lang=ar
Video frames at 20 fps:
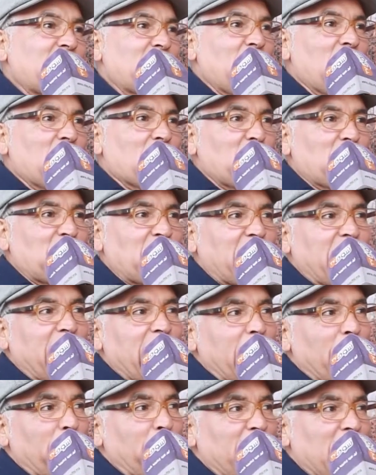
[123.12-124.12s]
شونس وتشد
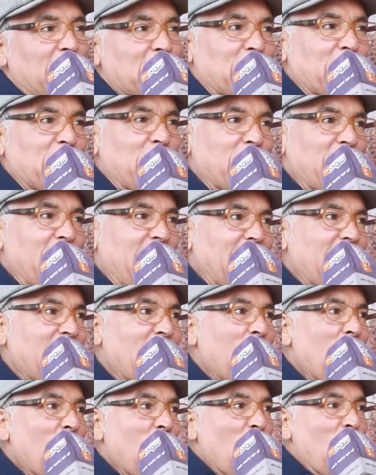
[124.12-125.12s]
ليكيب ناسيونال
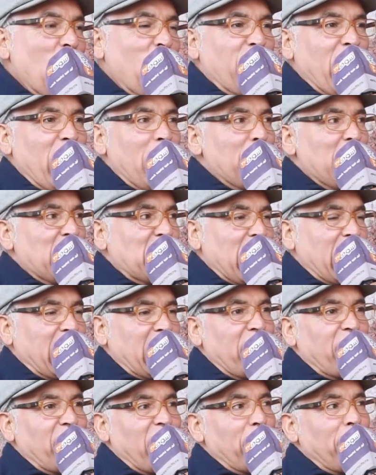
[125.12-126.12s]
وفيها
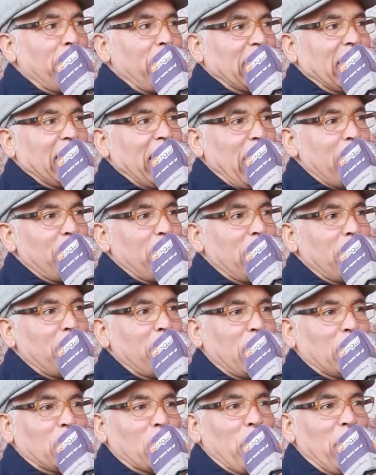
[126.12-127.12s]
مشاكل فيها بعض اللاعبين
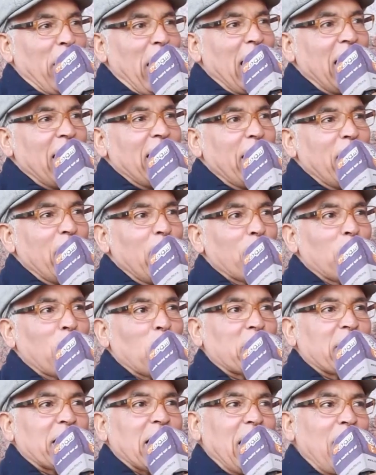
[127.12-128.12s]
المغضوب عليهم
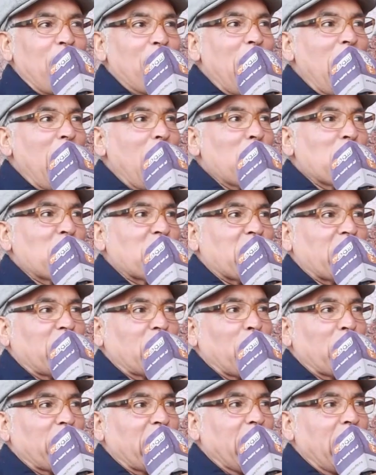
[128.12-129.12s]
وتصالح معاهم
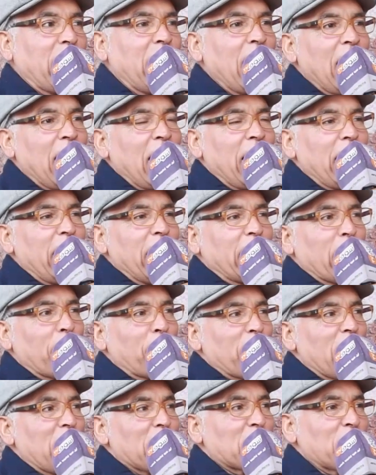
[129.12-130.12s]
وجردهم
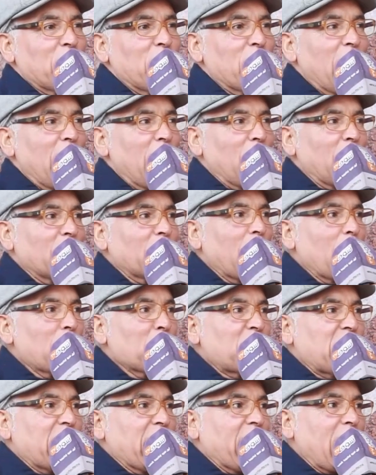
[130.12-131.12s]
ليكيب ناسيونال وعطاهم
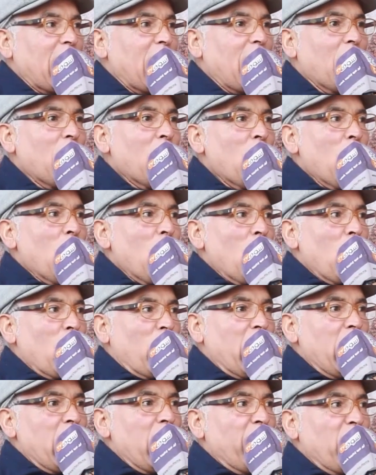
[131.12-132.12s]
الثقه
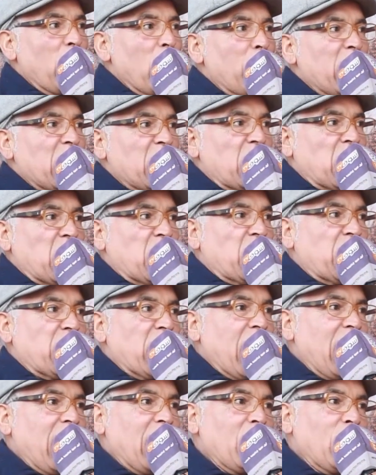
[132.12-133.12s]
وكاين اللي فيهم اللي
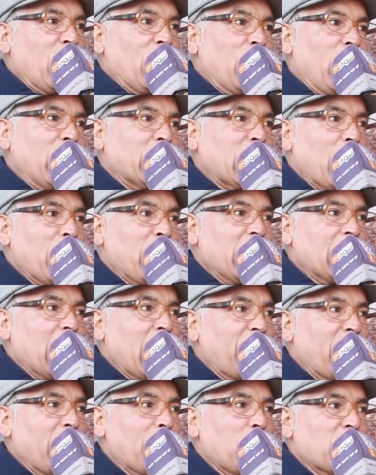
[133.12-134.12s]
شجال وعطاو
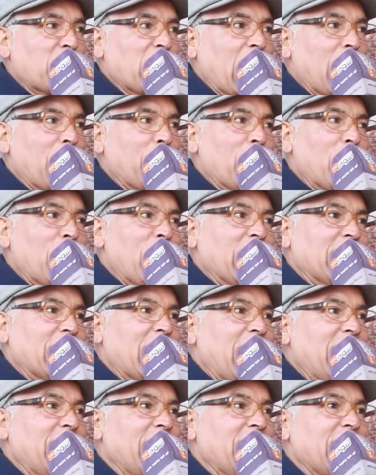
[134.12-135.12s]
اضافه للمنتخب
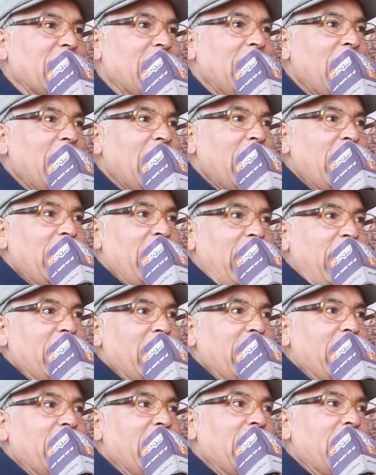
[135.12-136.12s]
الوطني
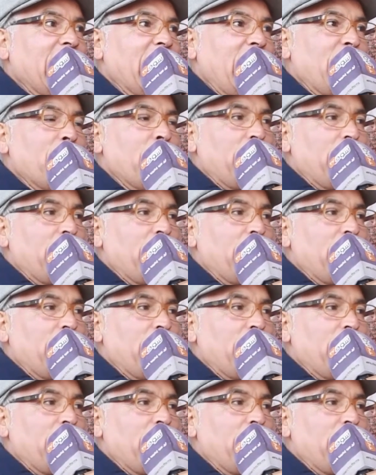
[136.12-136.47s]
يعني